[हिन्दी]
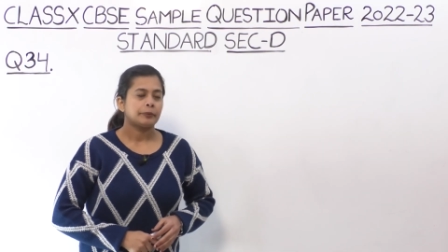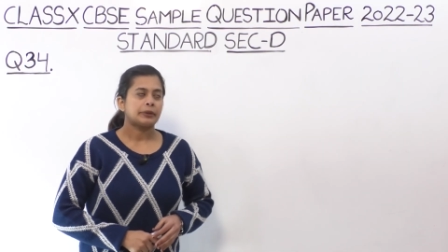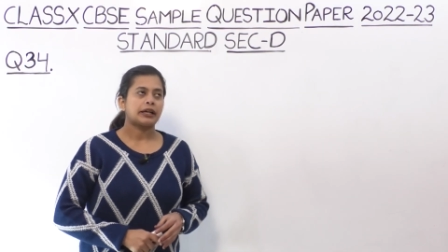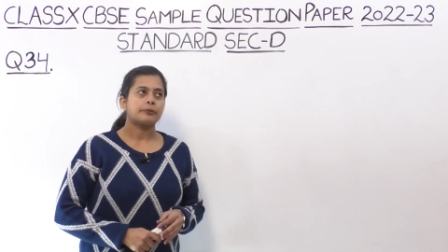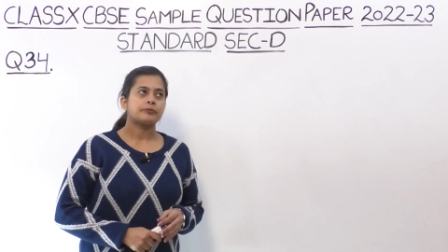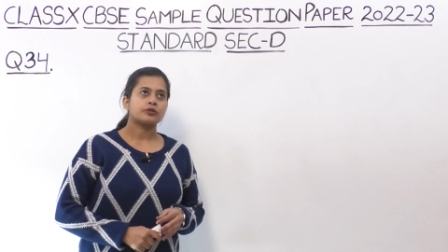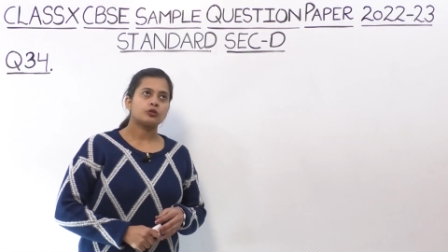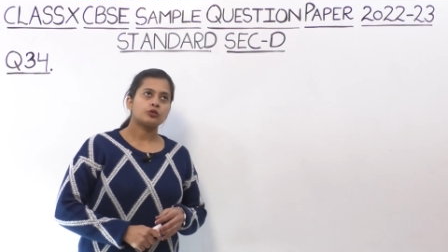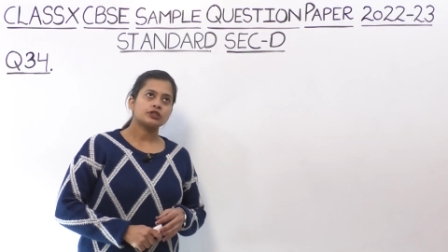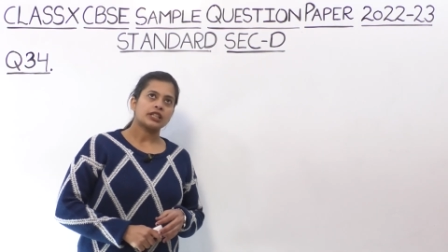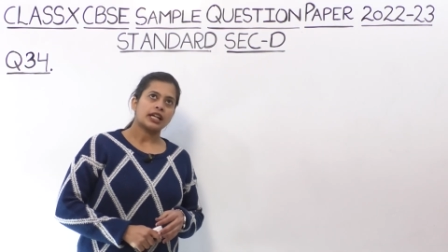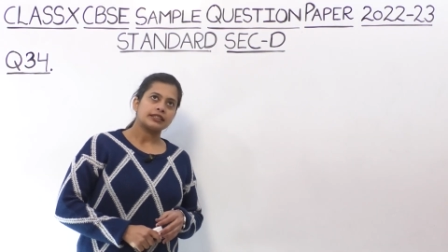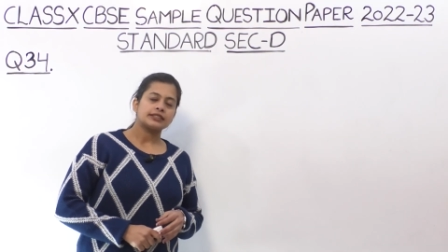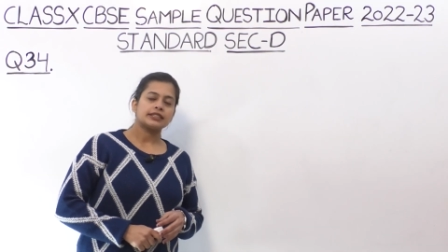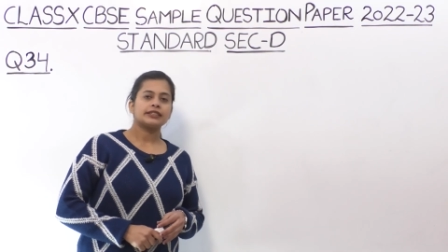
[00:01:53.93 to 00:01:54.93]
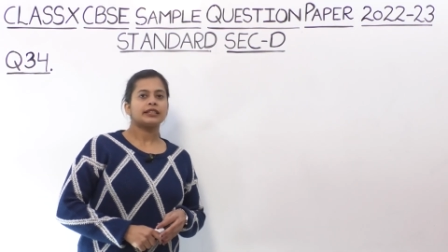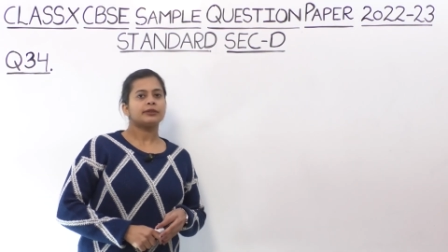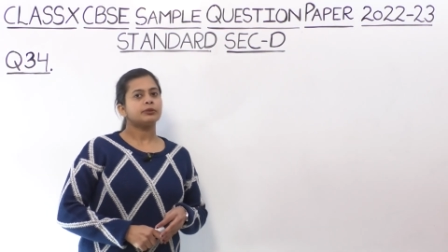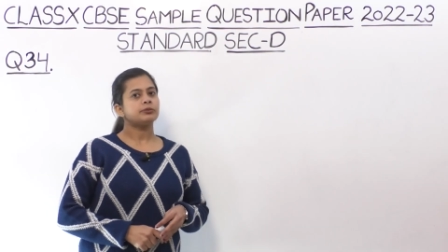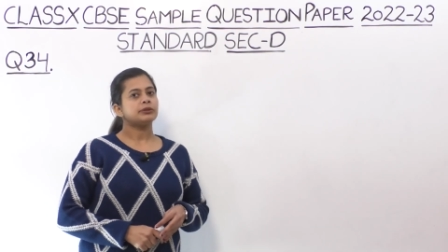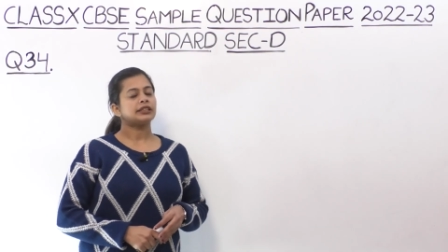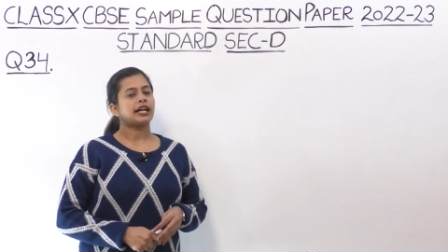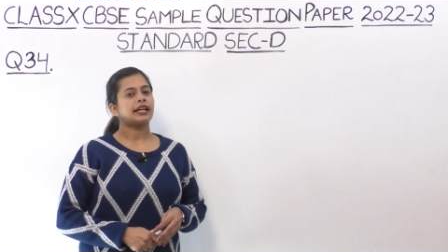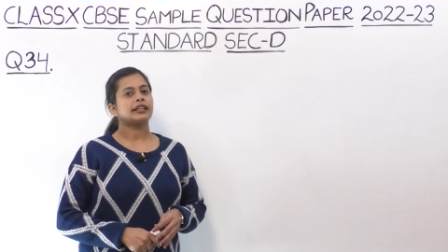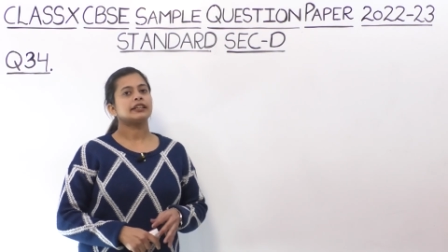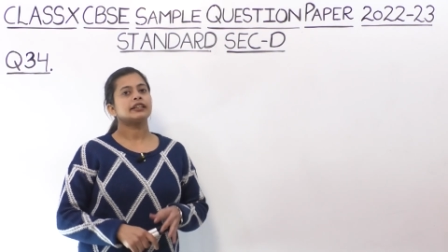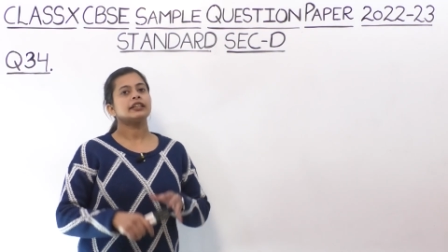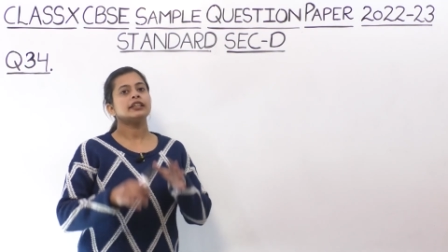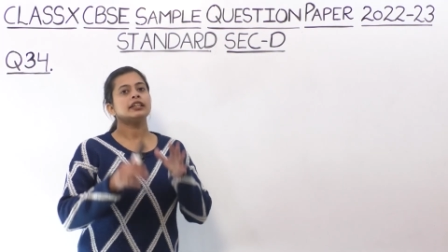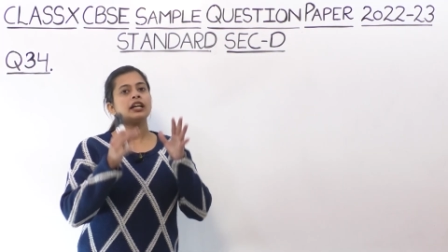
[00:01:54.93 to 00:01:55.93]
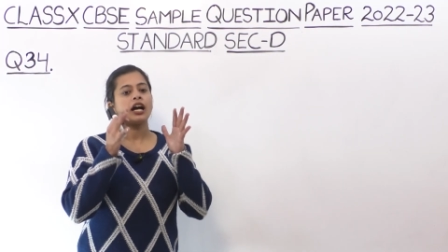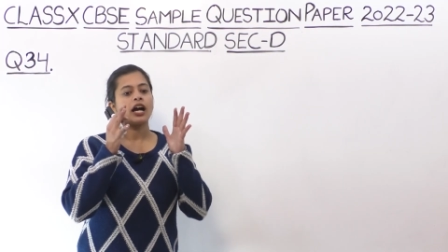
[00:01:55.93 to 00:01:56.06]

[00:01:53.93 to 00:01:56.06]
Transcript: बट आपको साथ साथ ये भी बताना है कि